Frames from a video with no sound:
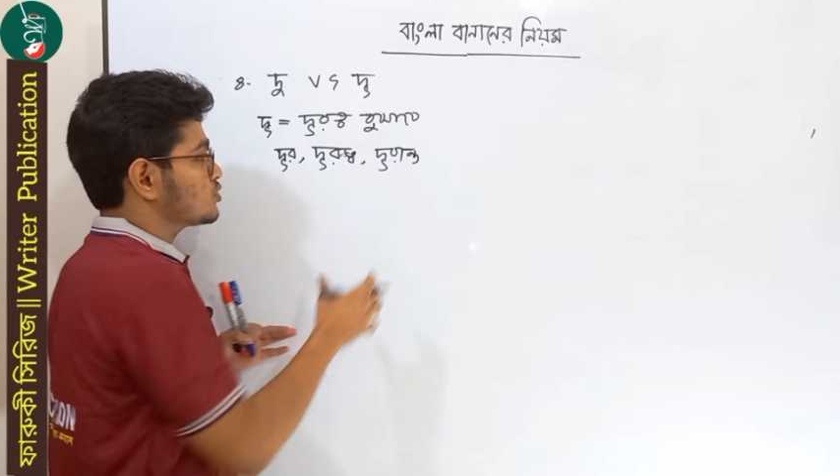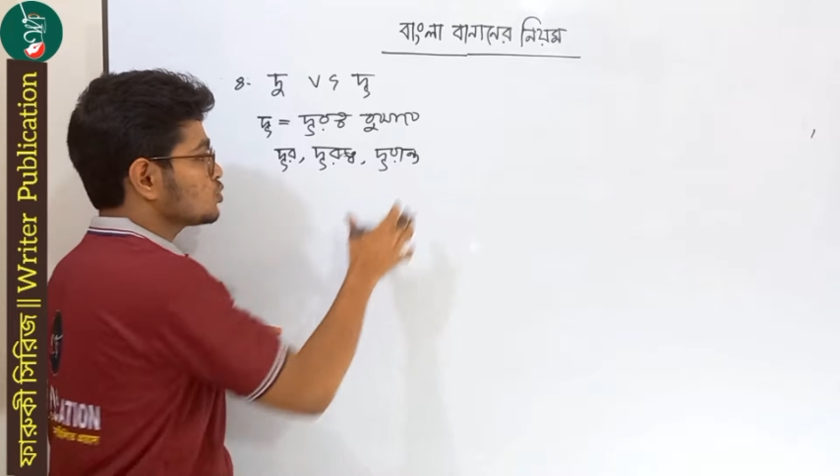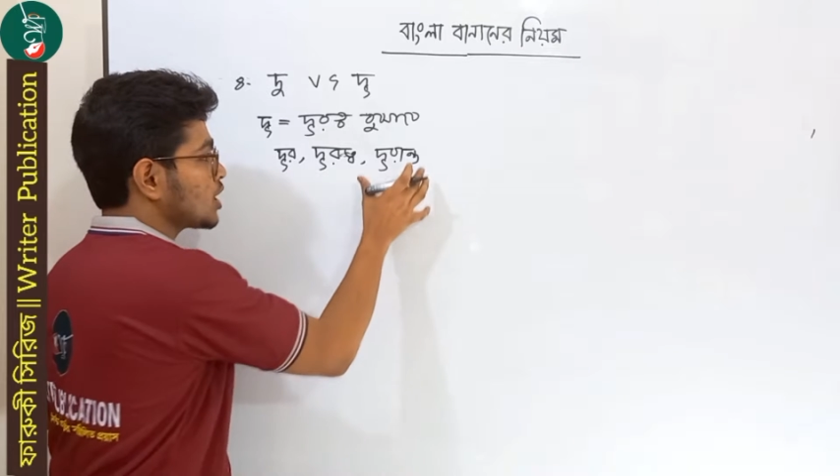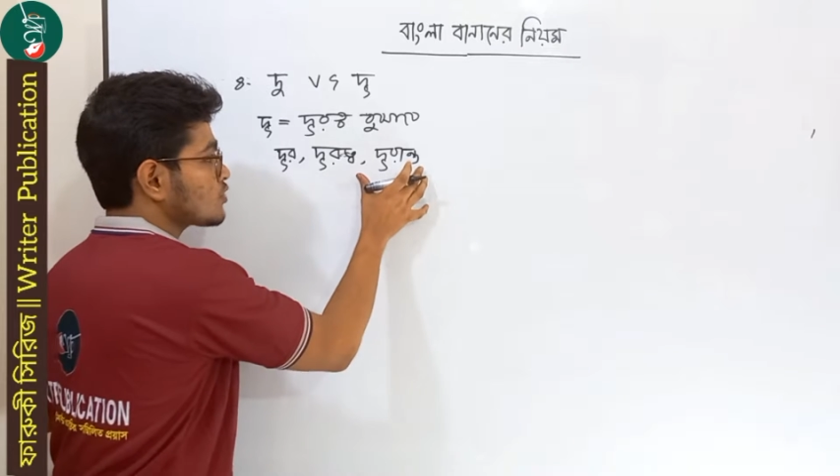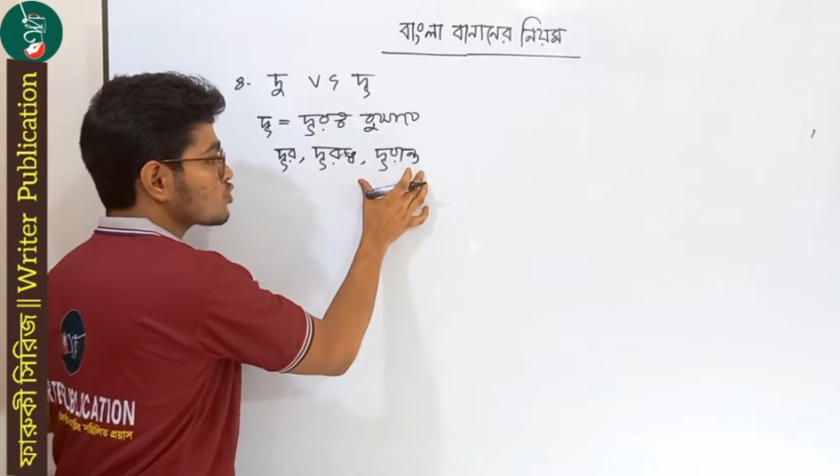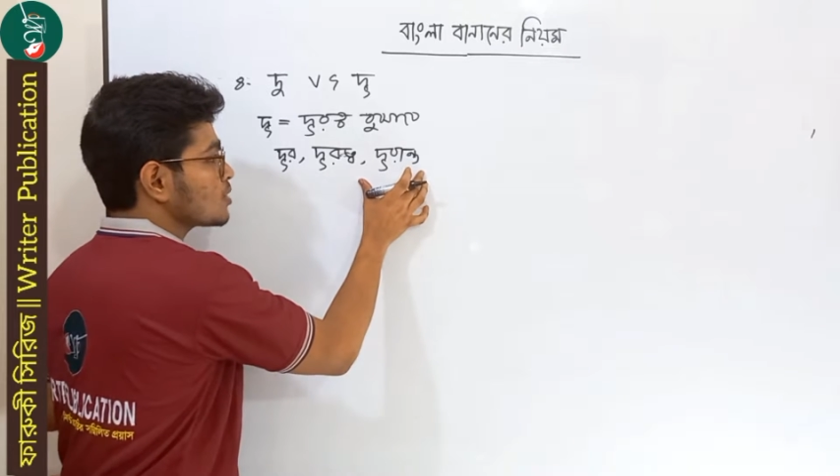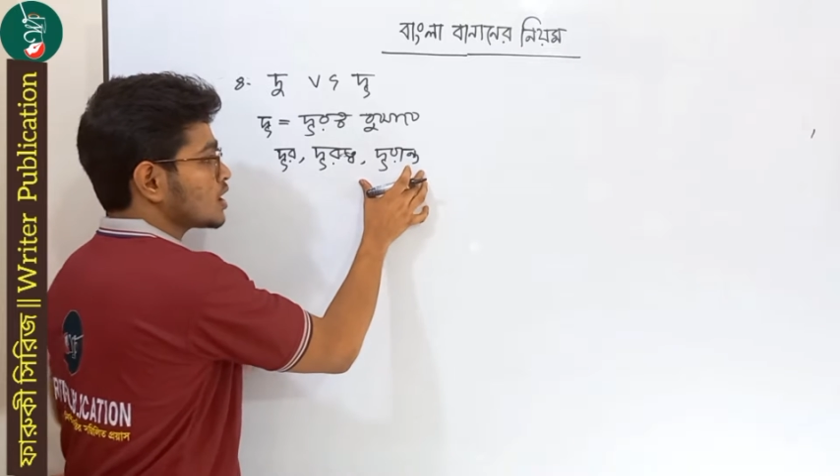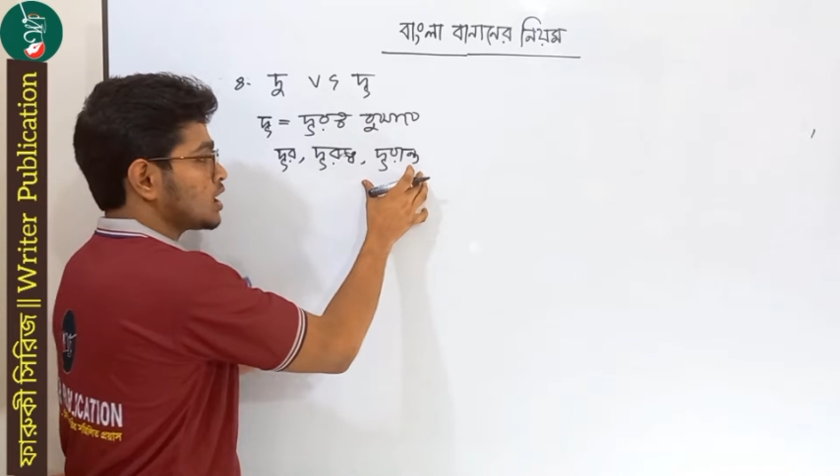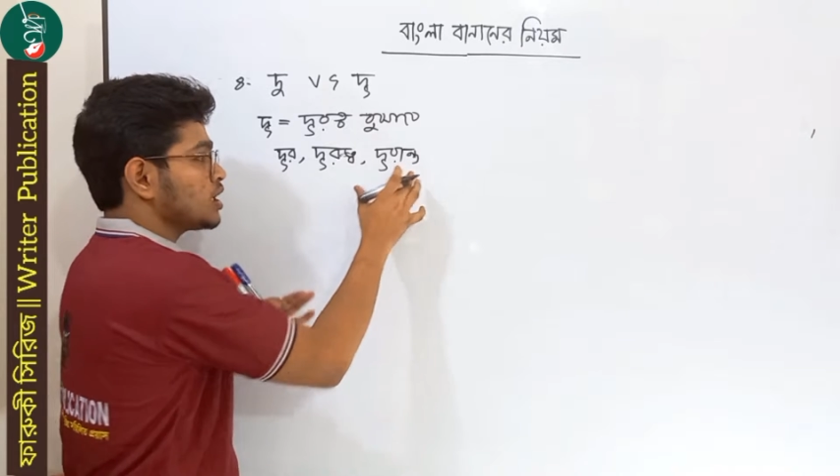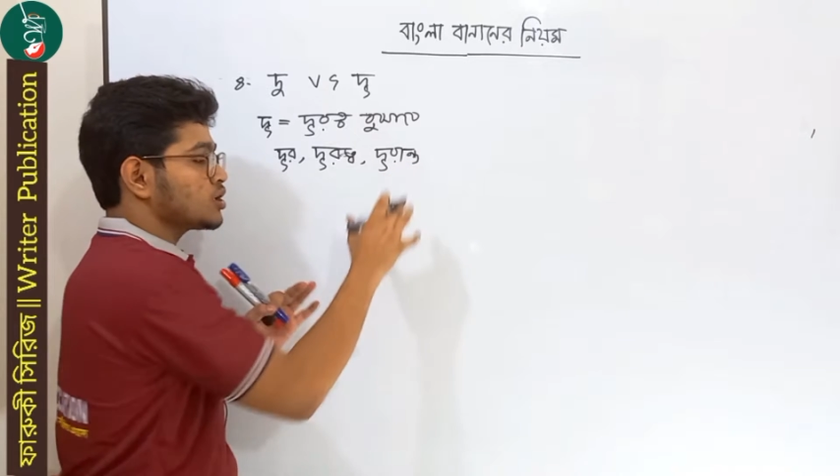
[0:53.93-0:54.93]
দূরান্ত মানে